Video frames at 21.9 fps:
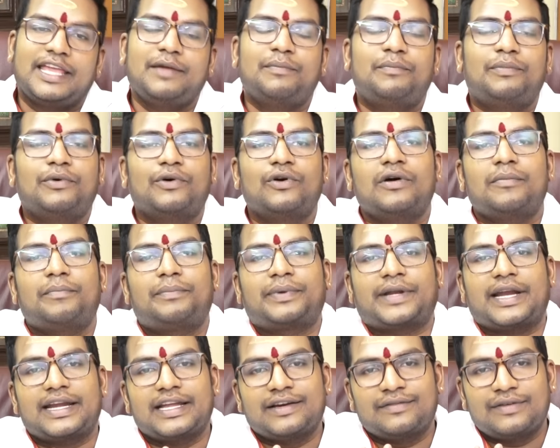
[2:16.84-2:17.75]
இப்போது
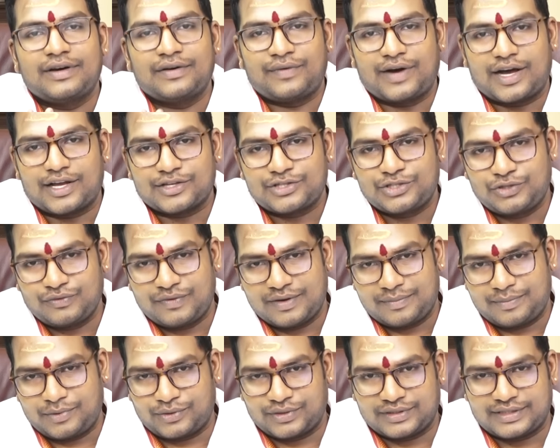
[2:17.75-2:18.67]
பிரணவ
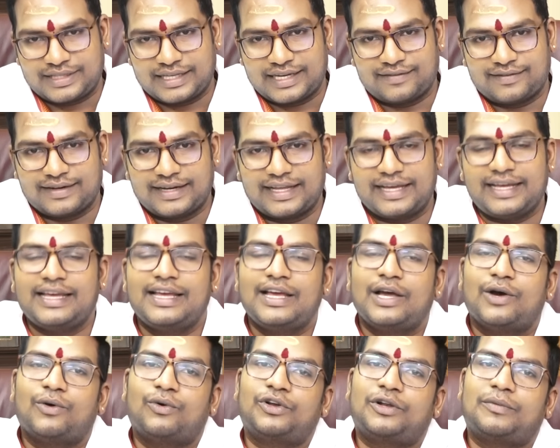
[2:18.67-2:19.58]
வாஸ்துவ பொறுத்தளவில்
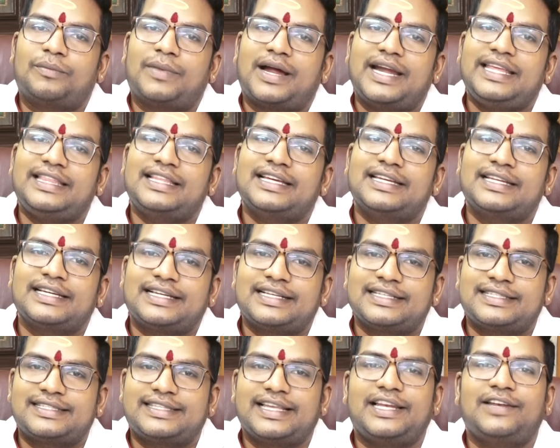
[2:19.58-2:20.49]
ஒரு
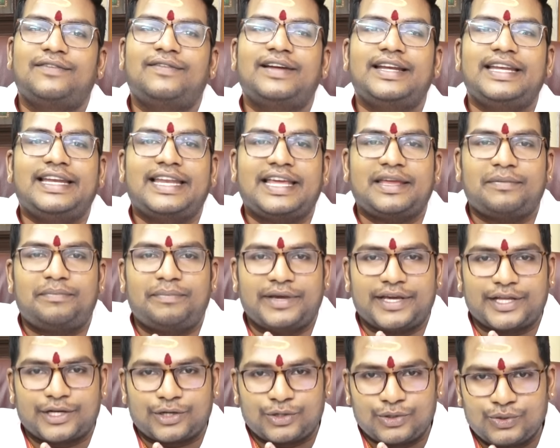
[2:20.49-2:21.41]
மனிதனுக்கு செல்வ நிலை
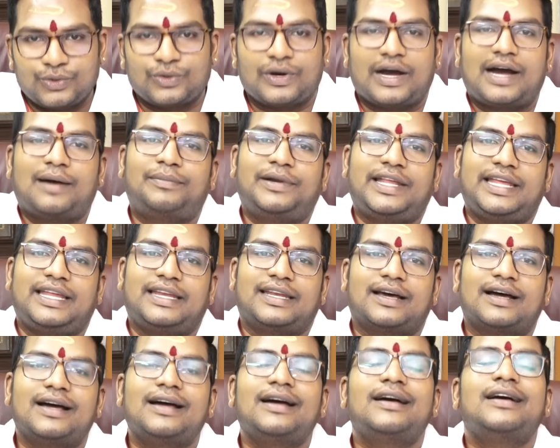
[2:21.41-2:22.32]
பெறணும்
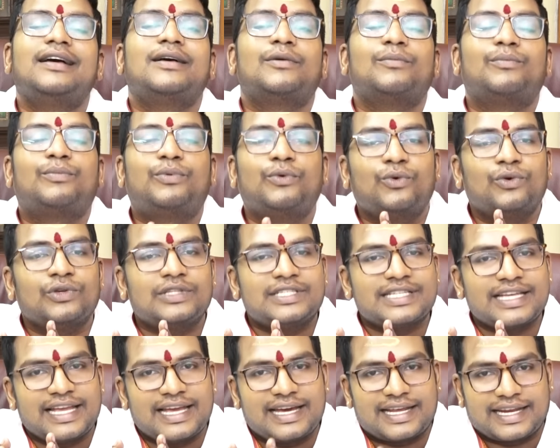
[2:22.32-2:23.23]
அப்படின்னா
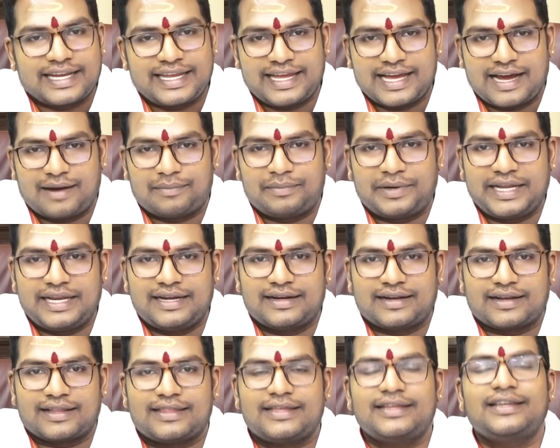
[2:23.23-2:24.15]
பூஜை அறை
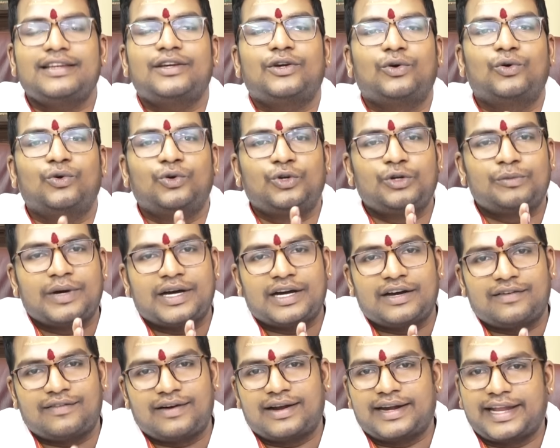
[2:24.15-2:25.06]
அப்படின்றது குரு
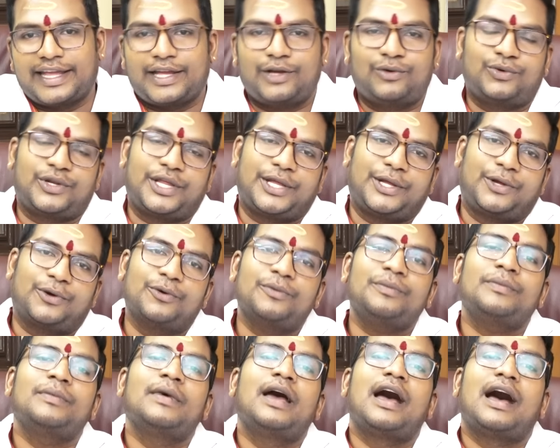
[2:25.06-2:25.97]
பகவானை
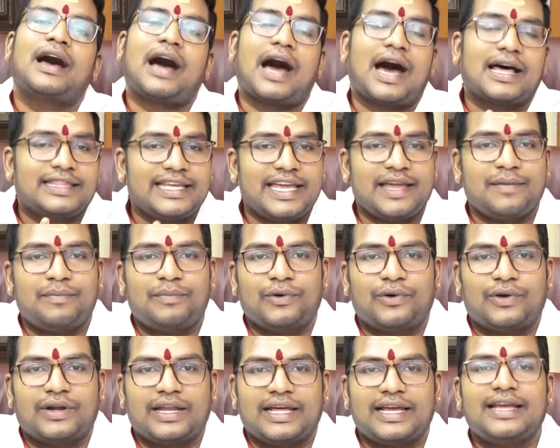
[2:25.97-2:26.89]
குறிக்கும் அதே
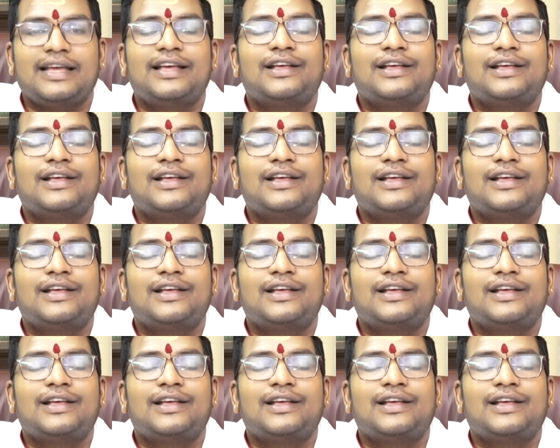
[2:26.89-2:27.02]
போல